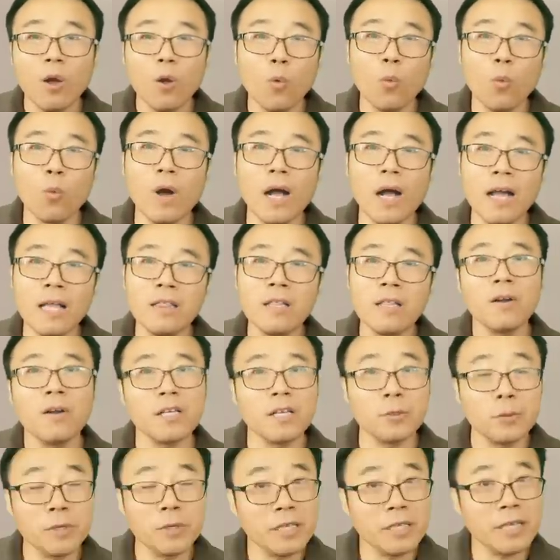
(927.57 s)
我按道
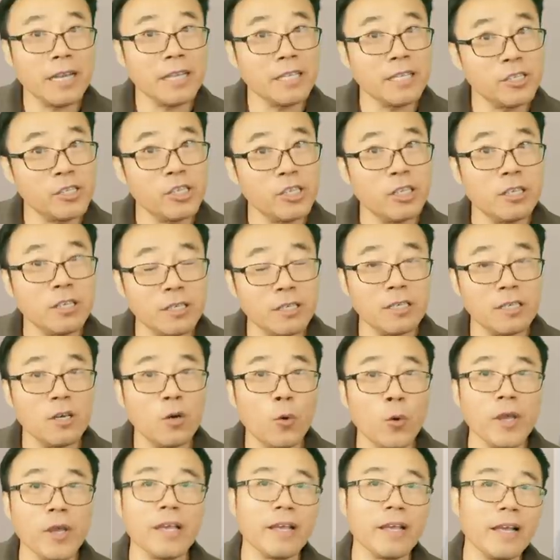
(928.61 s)
理说应该结合这个
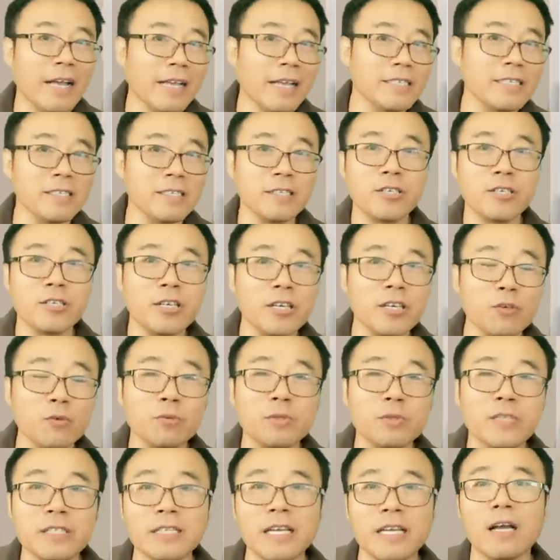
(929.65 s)
会啊进行深入
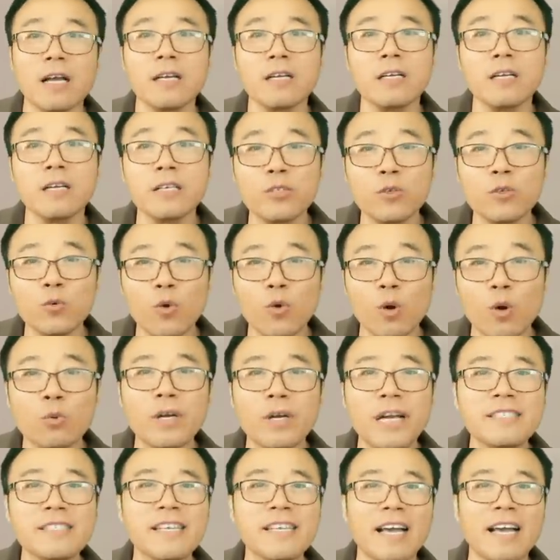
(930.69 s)
的讲，可是我不
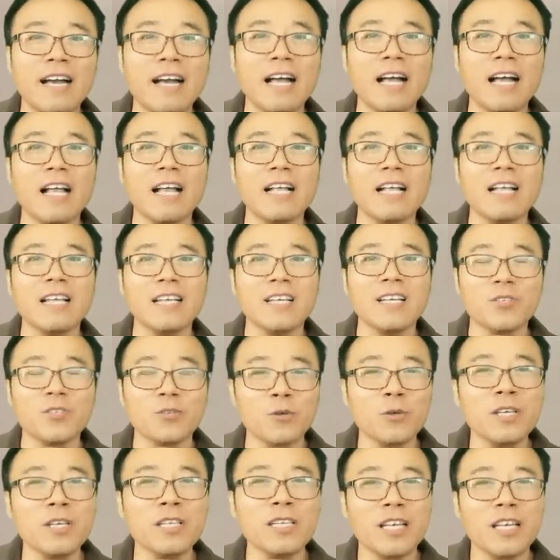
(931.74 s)
敢讲啊，
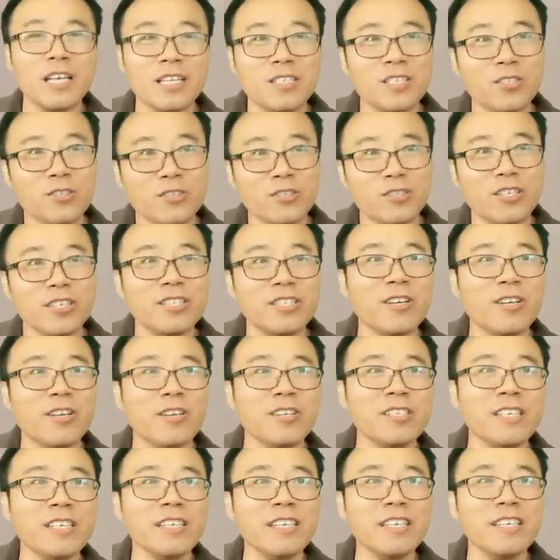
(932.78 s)
所以呢，这就是小
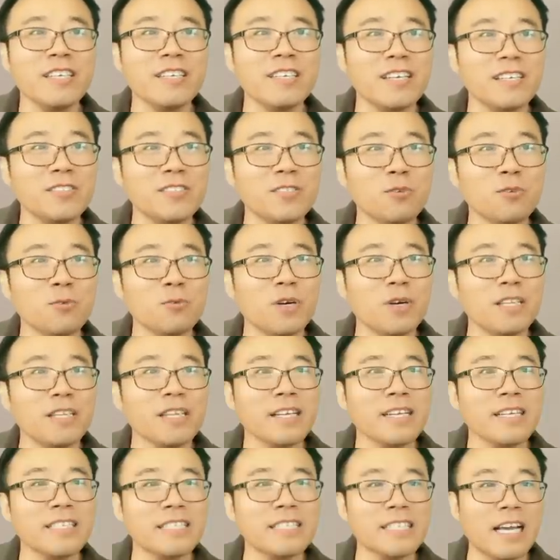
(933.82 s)
心翼翼的，就我的
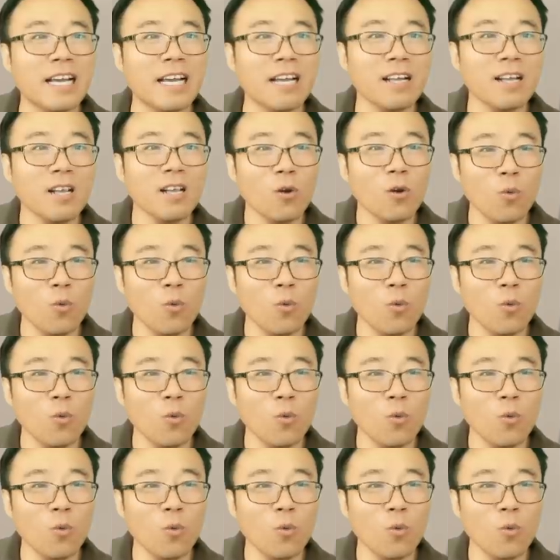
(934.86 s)
一个讲。